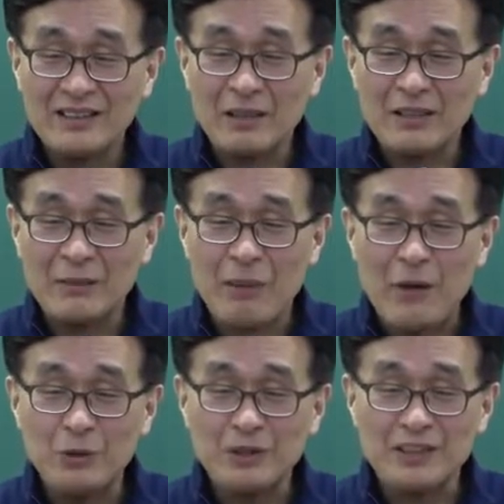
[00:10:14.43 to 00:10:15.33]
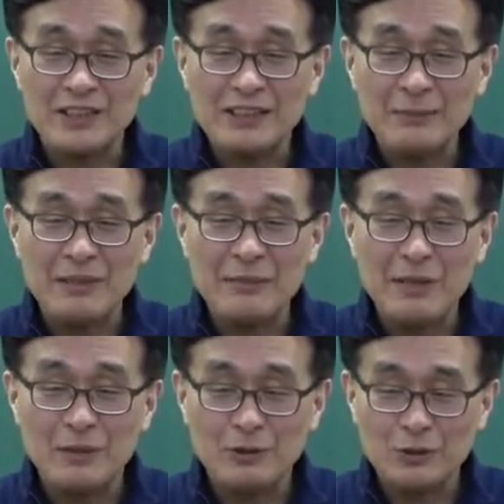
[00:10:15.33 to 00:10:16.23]
어떻 바우처
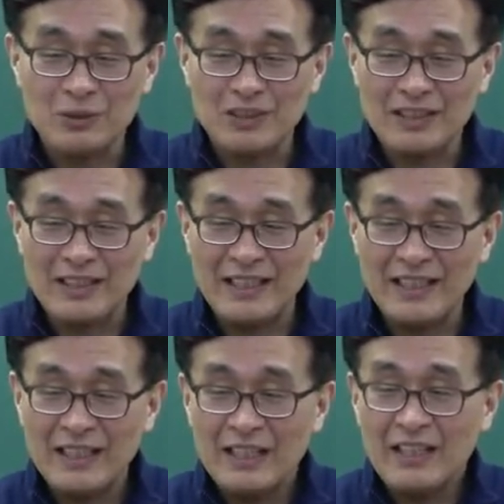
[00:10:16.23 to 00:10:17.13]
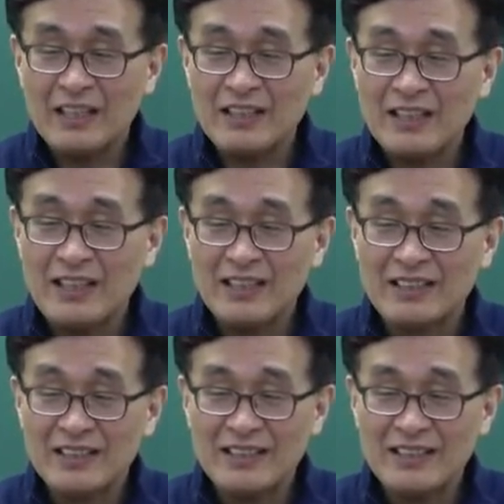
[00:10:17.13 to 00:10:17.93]
12만원 줬더니, 어떻게 돼요?